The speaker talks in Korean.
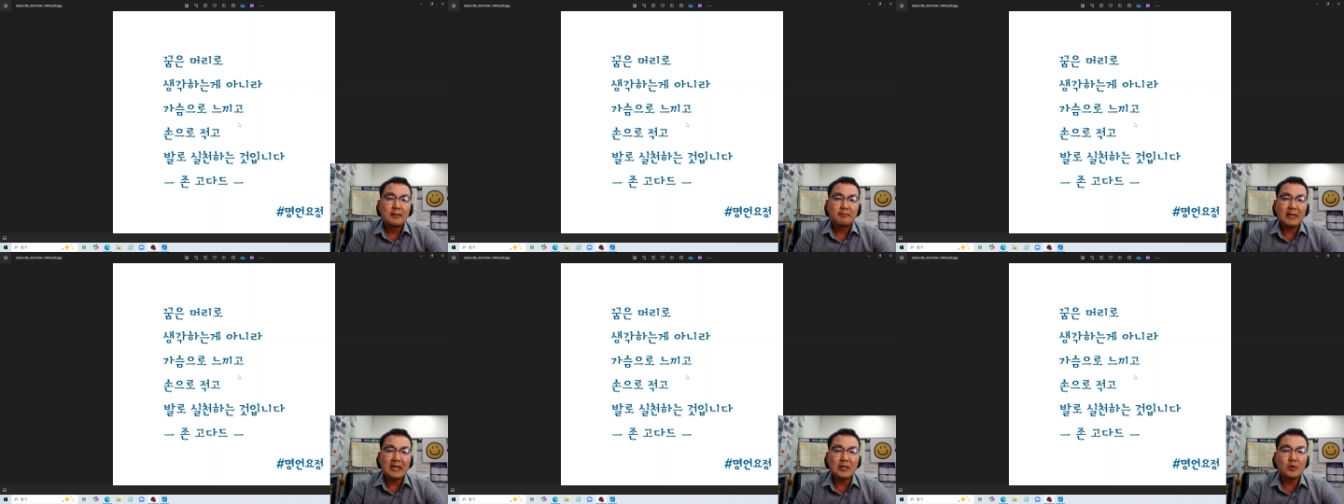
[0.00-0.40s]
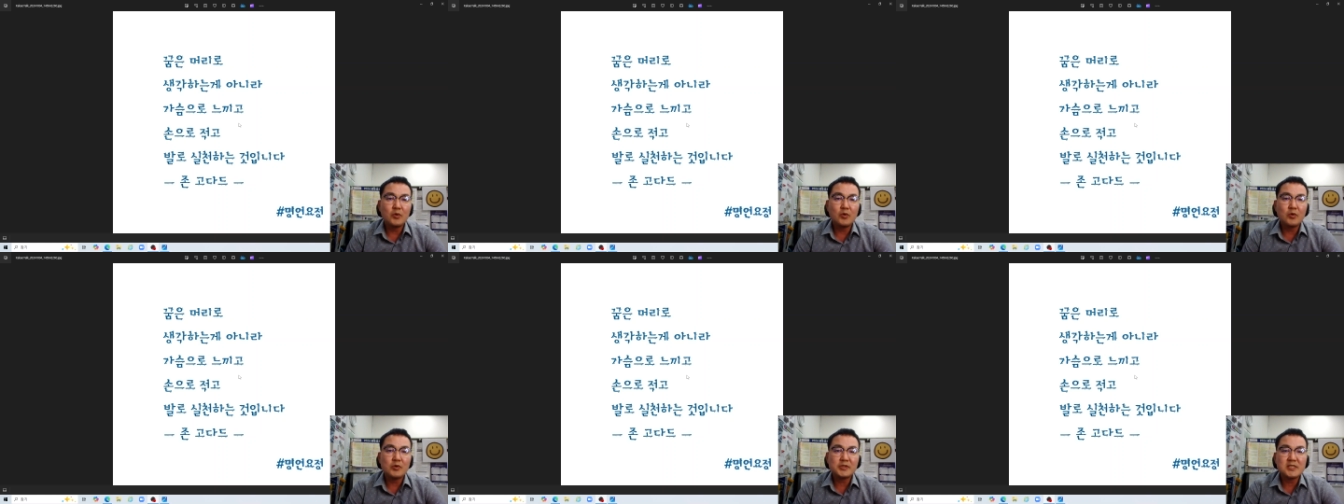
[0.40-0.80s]

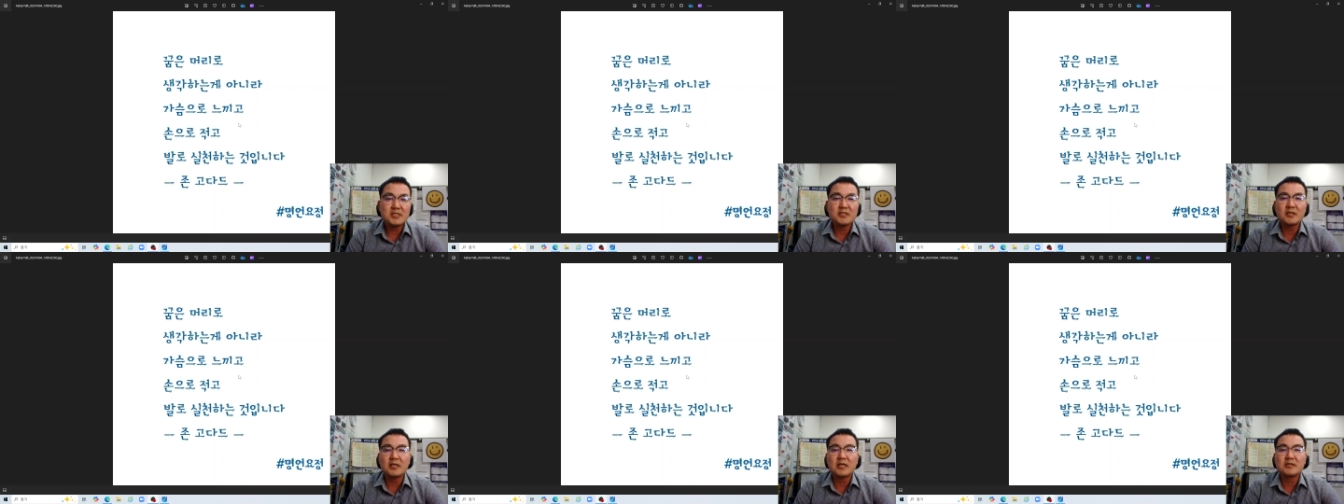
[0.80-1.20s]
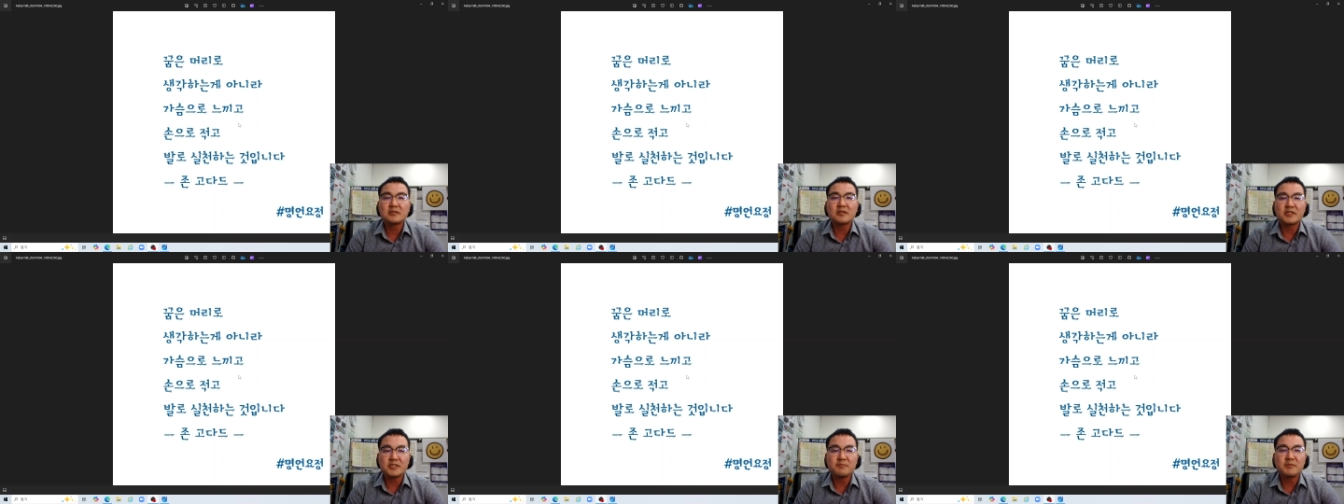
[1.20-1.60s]
발로 실천하는
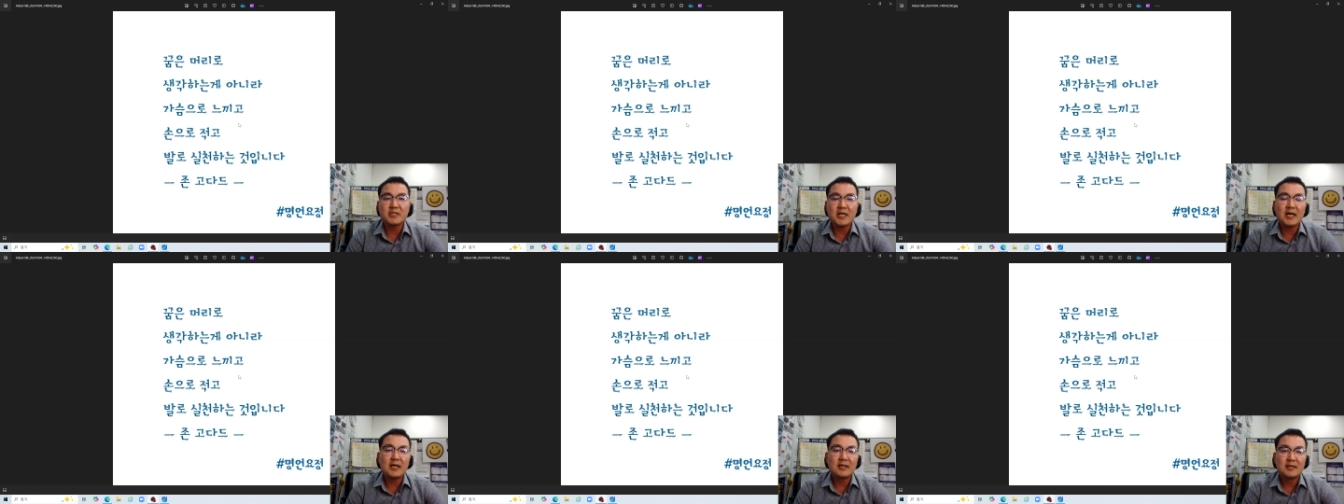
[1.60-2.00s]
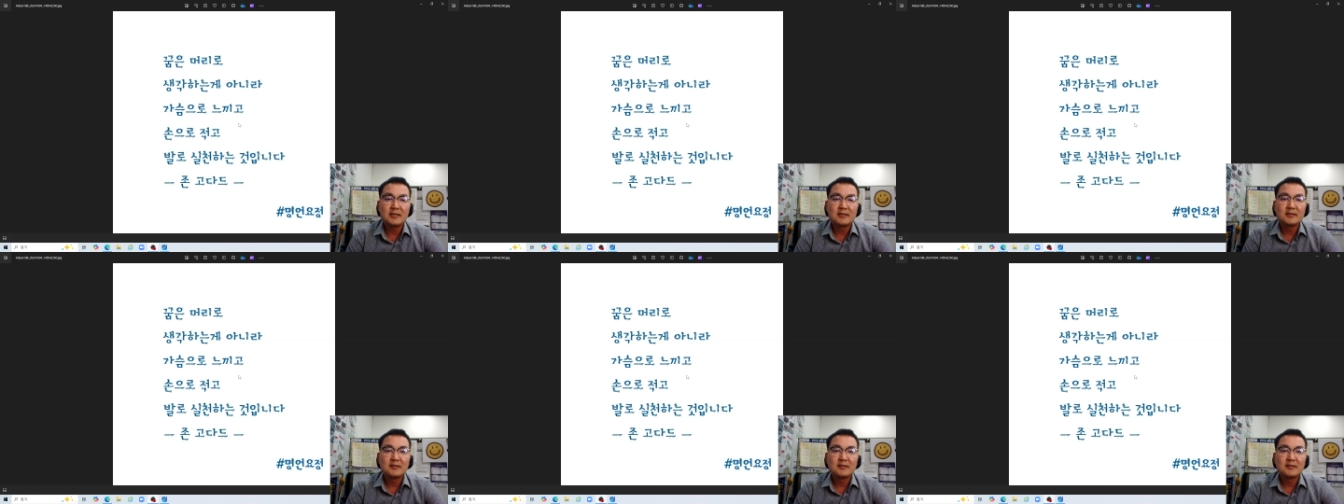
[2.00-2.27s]
것입니다.